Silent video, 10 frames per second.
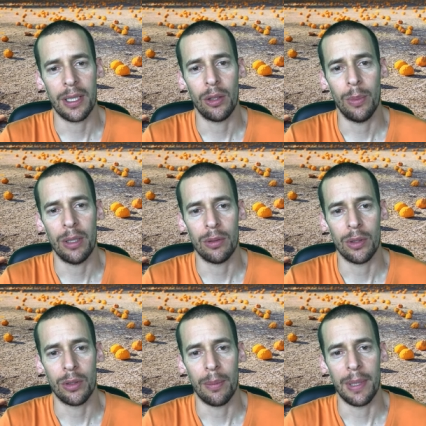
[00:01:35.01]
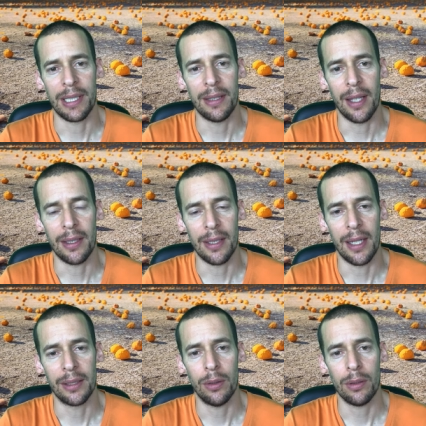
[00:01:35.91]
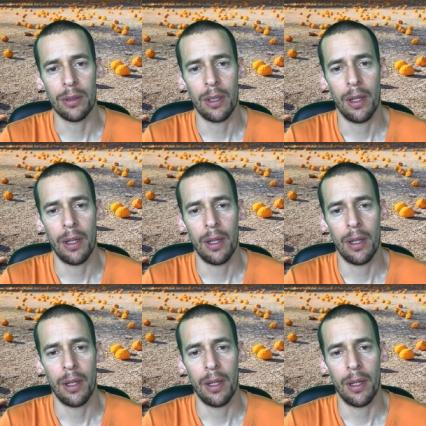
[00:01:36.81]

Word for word: tomen nuestros representantes electos?